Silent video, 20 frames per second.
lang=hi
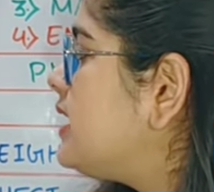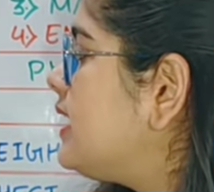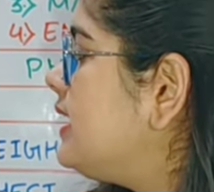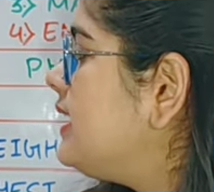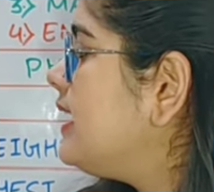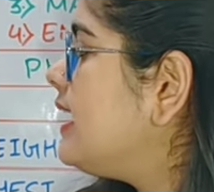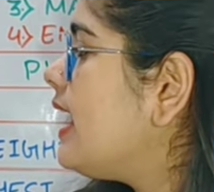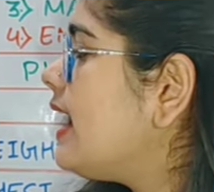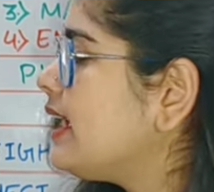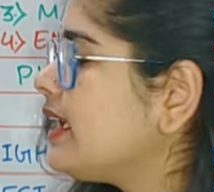
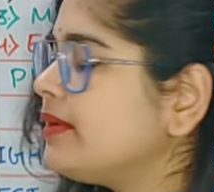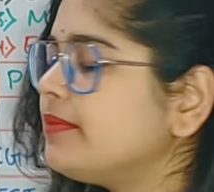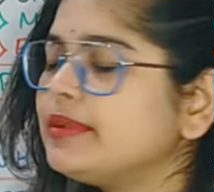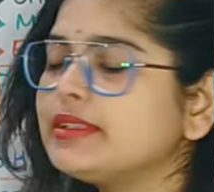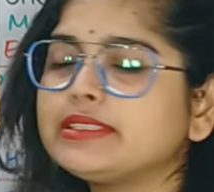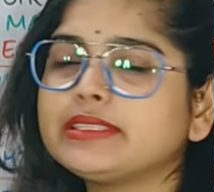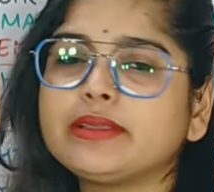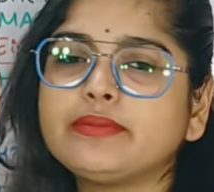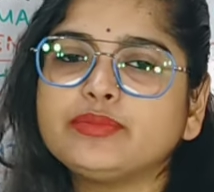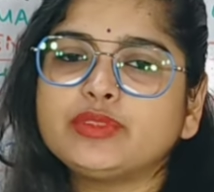चलिए आगे
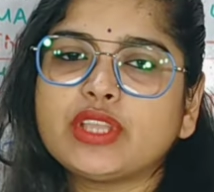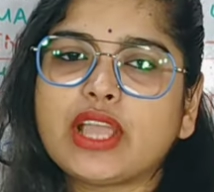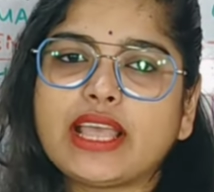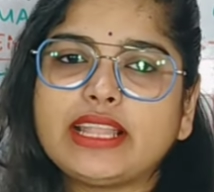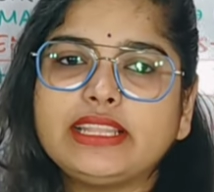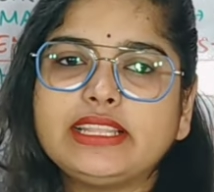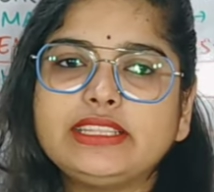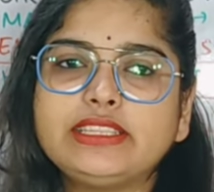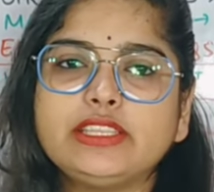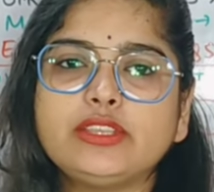मैं
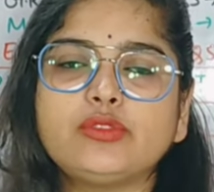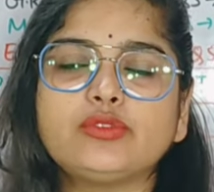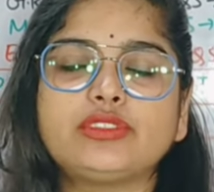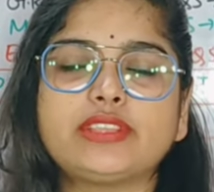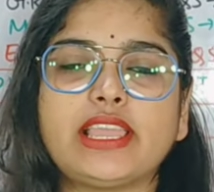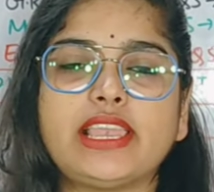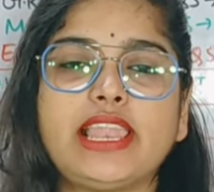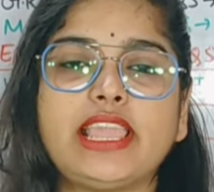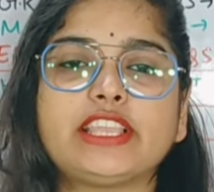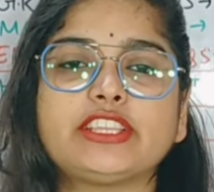समझा देती हूँ
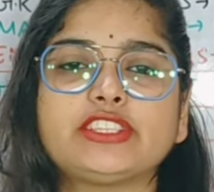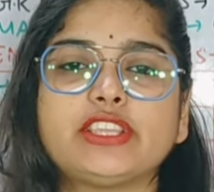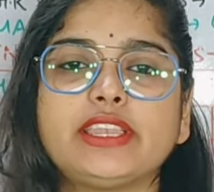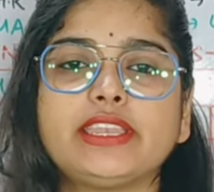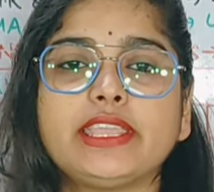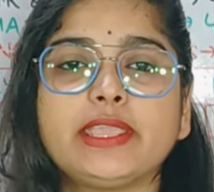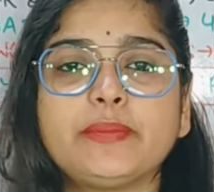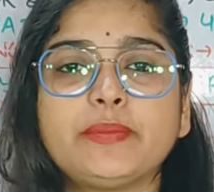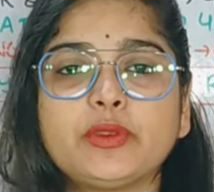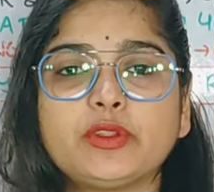
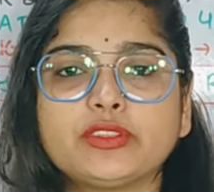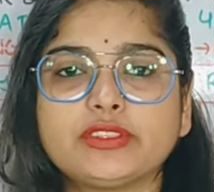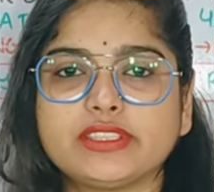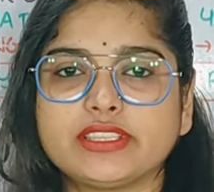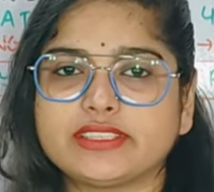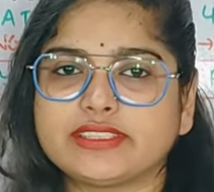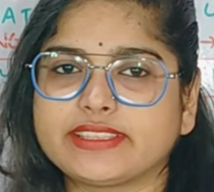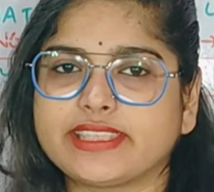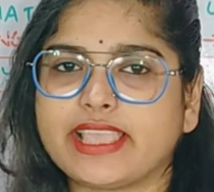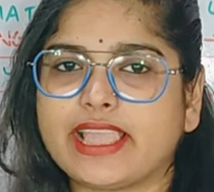सिलेक्शन की
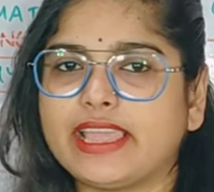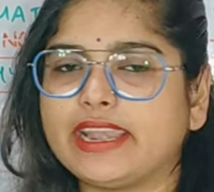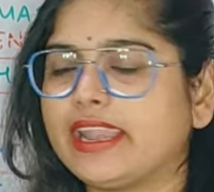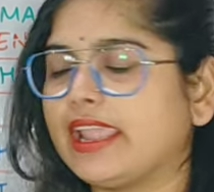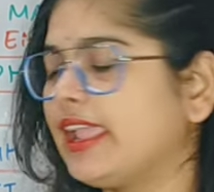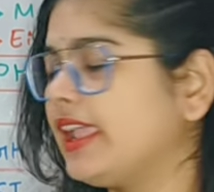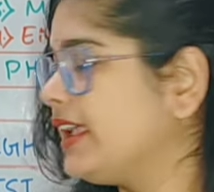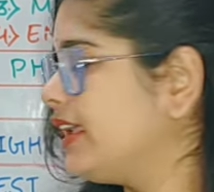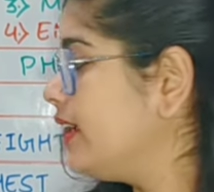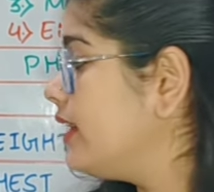प्रोसेस क्या
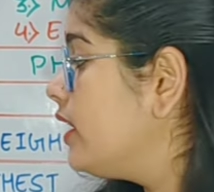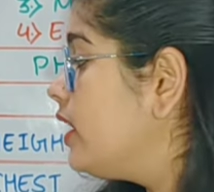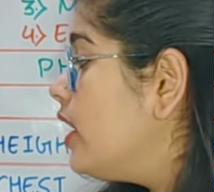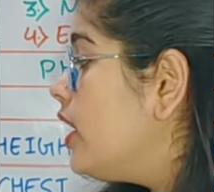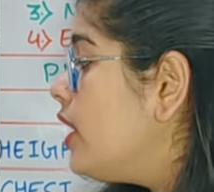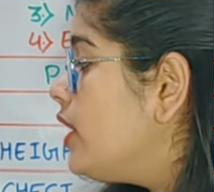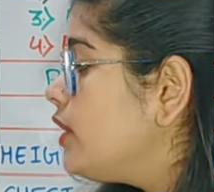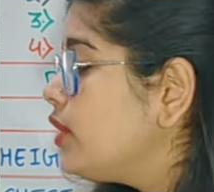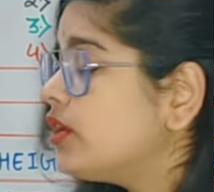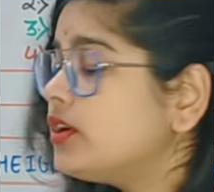रहेगी
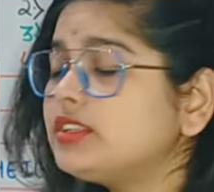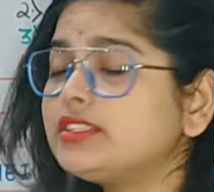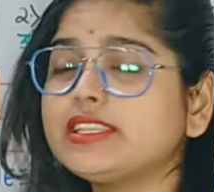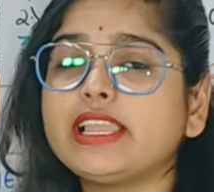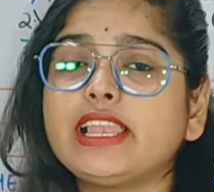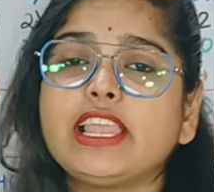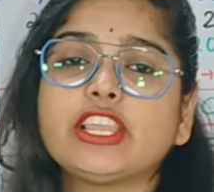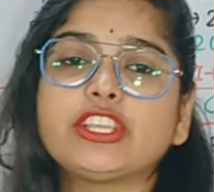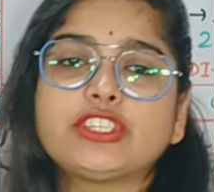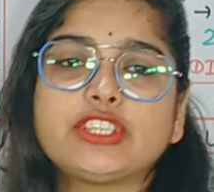योर
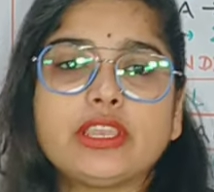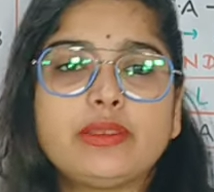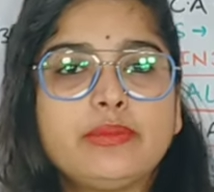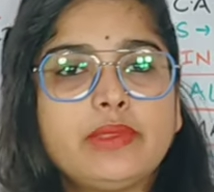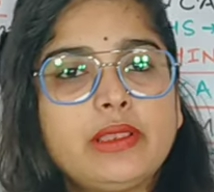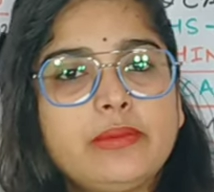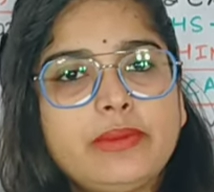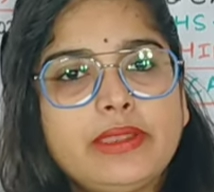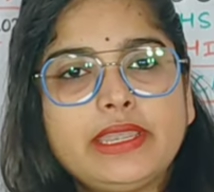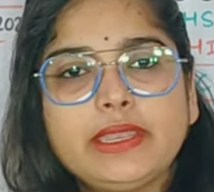सिलेक्शन
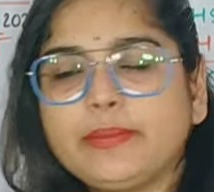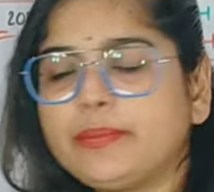विल बी